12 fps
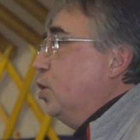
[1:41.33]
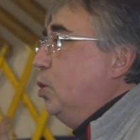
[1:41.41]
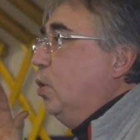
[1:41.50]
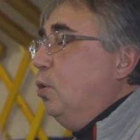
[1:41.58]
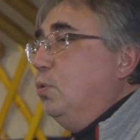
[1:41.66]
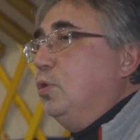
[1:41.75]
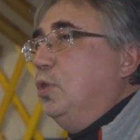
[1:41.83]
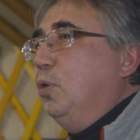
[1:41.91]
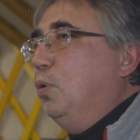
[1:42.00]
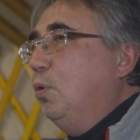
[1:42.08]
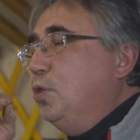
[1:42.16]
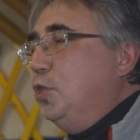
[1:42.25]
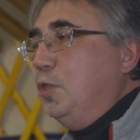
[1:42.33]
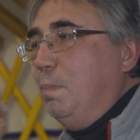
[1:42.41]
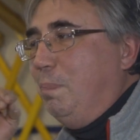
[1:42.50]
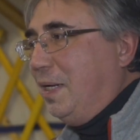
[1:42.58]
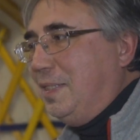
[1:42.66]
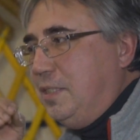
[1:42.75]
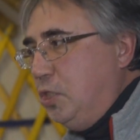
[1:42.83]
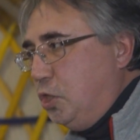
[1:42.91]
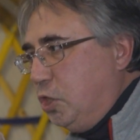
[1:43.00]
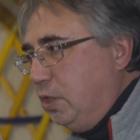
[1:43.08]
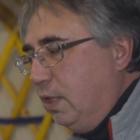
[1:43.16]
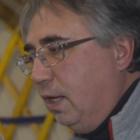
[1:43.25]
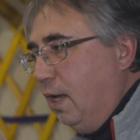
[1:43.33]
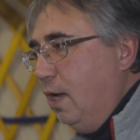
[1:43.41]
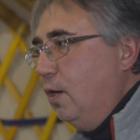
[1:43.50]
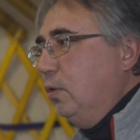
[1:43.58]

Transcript: что люди очень практичные.